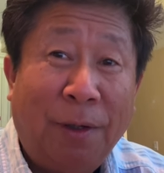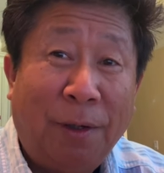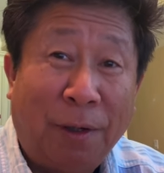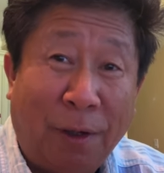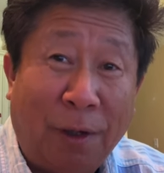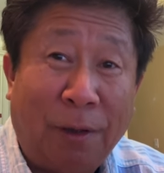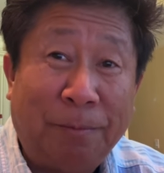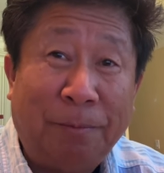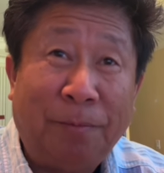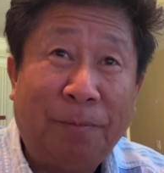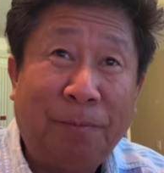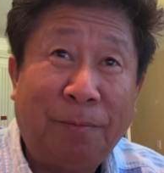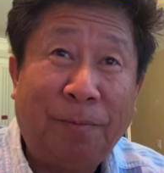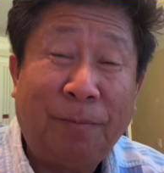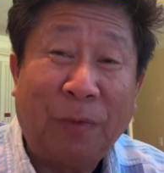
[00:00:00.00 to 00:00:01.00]
họ
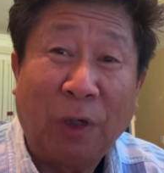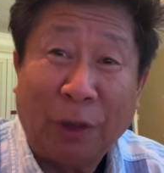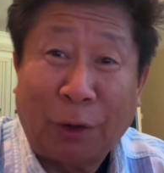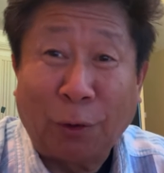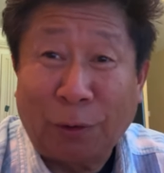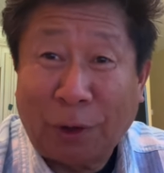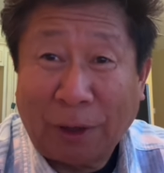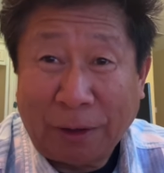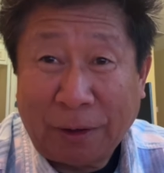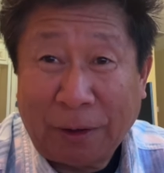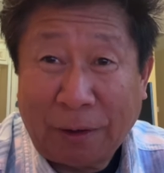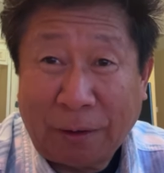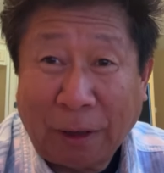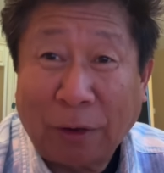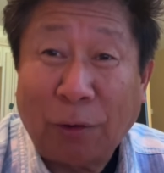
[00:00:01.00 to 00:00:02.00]
lệ tôi tờ
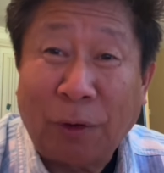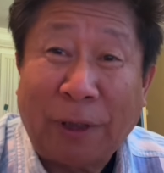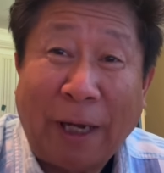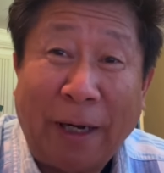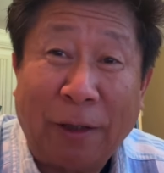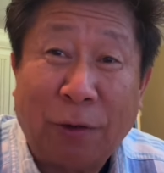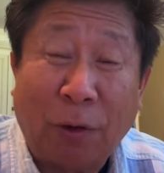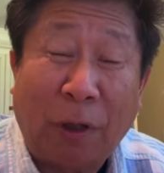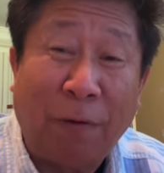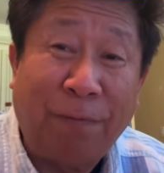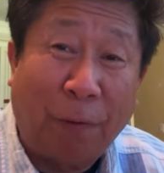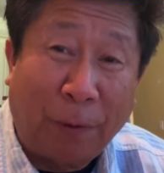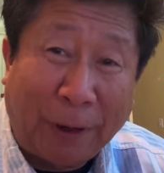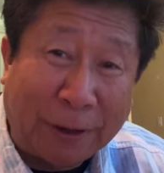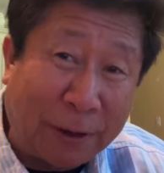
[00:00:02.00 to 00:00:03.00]
tờ to thẳng là sốt lấy
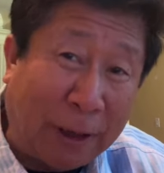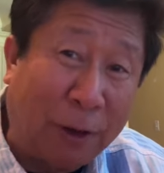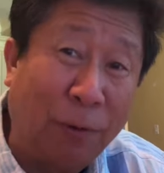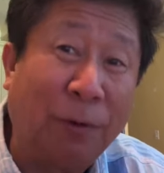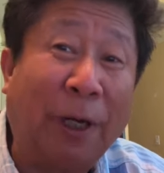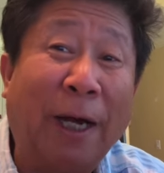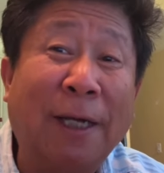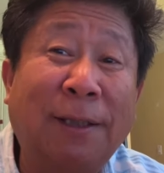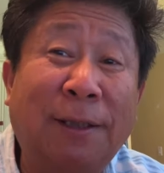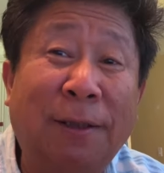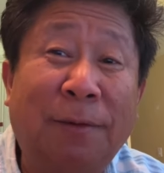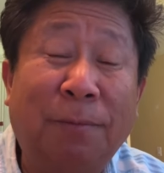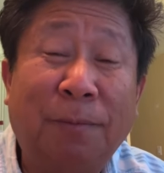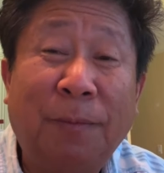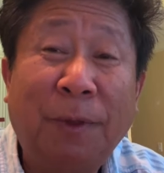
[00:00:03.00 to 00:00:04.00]
focus cái tụi đã hát
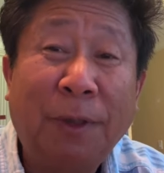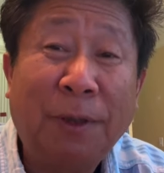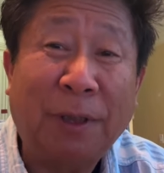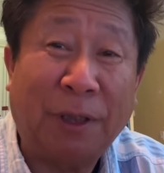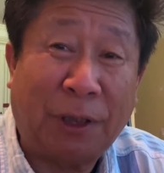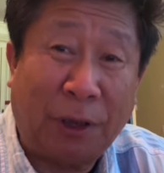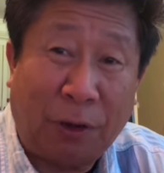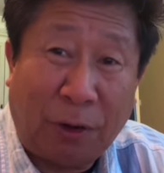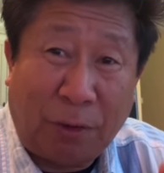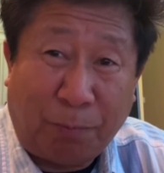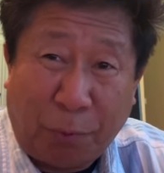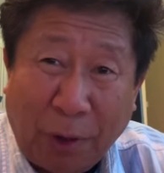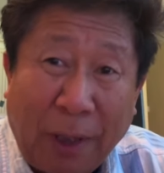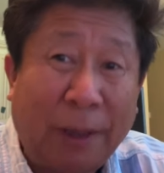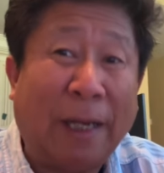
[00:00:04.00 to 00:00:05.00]
sư đó là
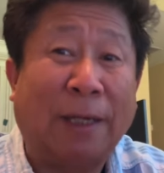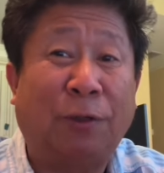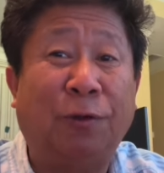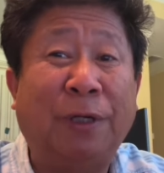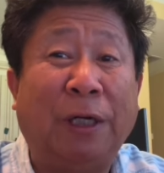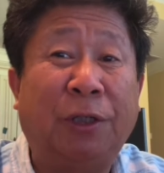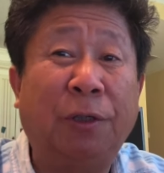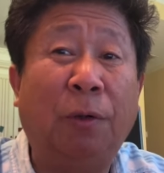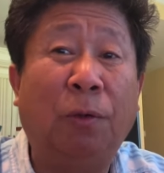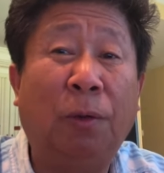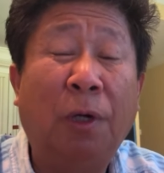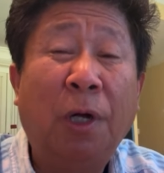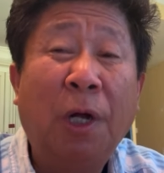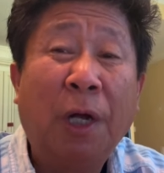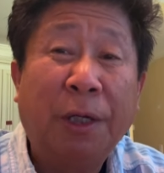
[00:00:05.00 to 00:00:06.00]
bỏ lên thẳng cho nhà chữ
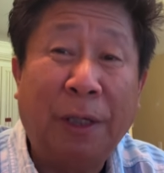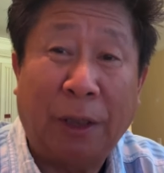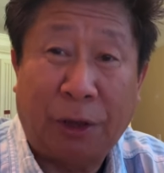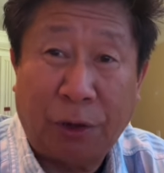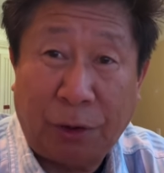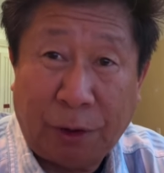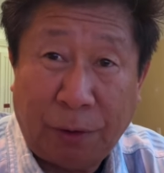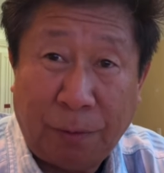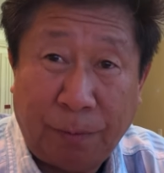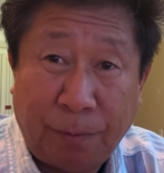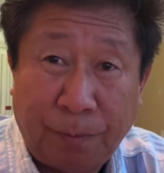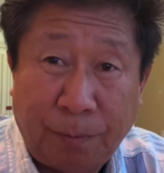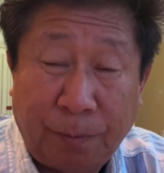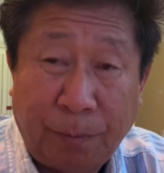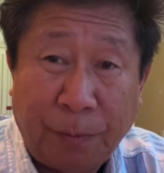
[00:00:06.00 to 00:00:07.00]
lộ nhà chữ sư
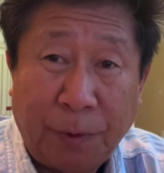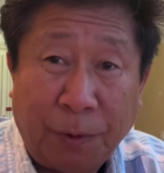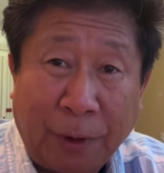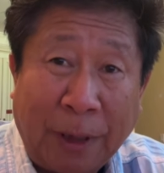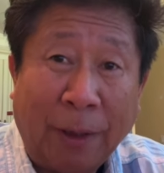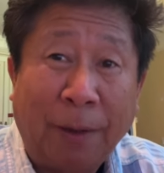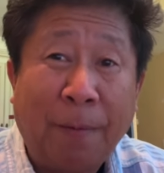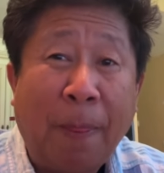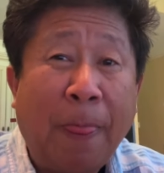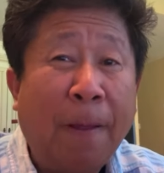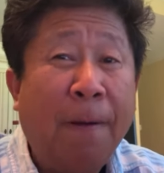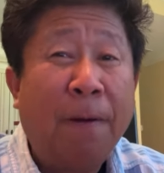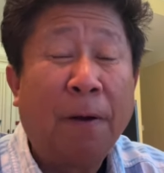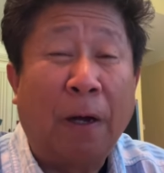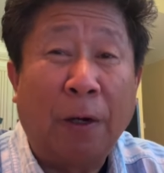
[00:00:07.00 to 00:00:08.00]
nó nè
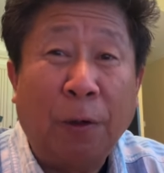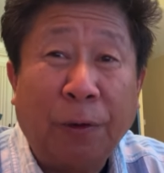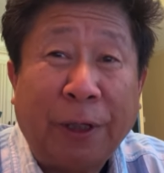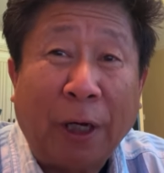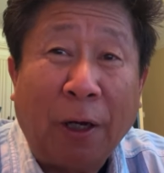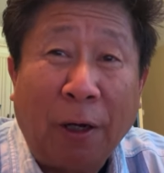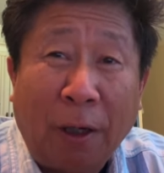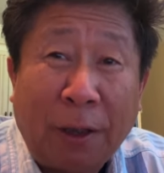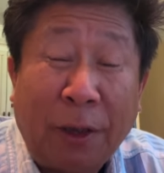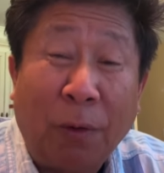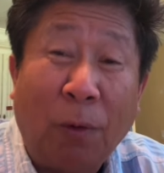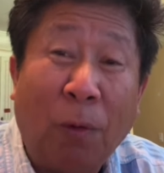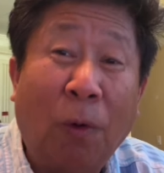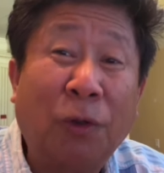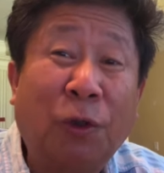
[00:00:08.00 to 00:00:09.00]
còn nó chỉ khó cứ
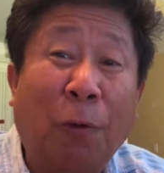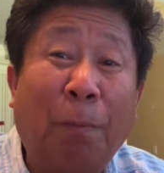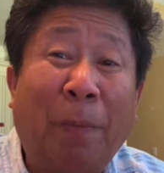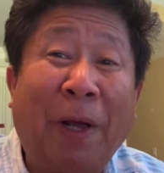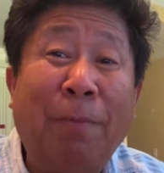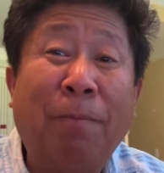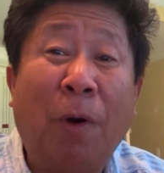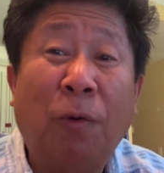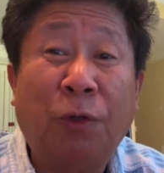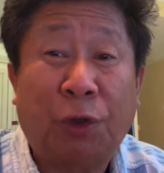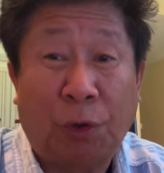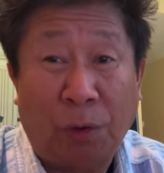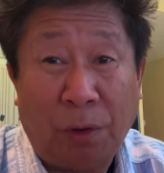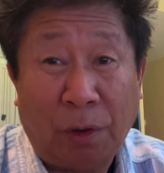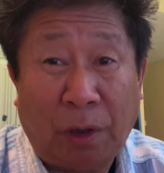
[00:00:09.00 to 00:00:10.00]
ô cho bên mong
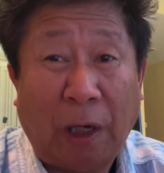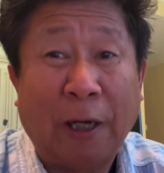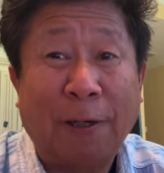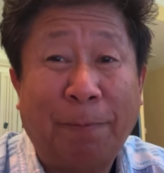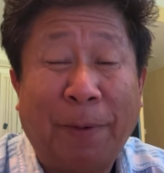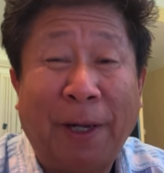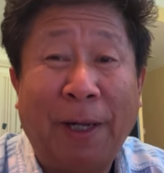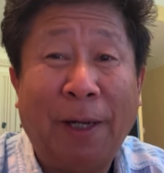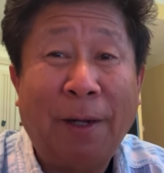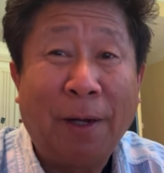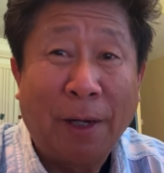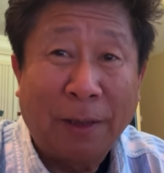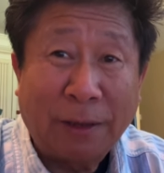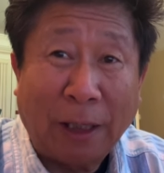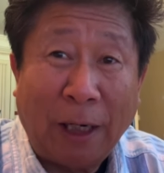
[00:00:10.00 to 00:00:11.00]
số là bên
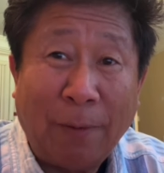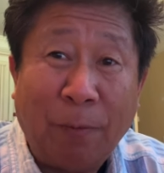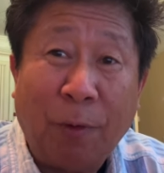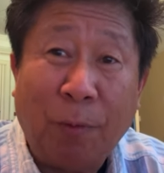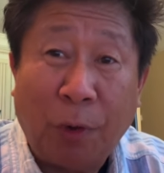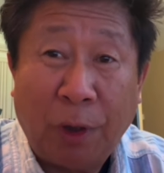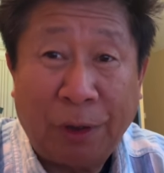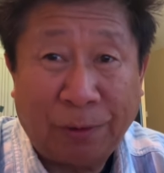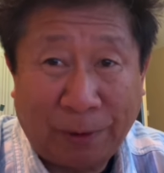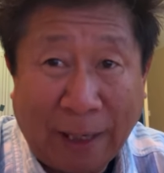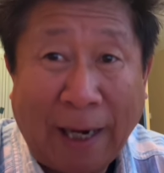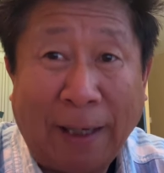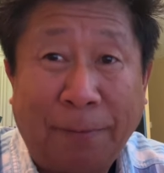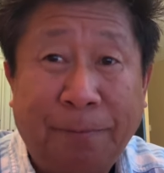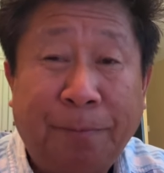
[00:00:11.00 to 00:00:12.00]
chạy lại mua mua lộ thẳng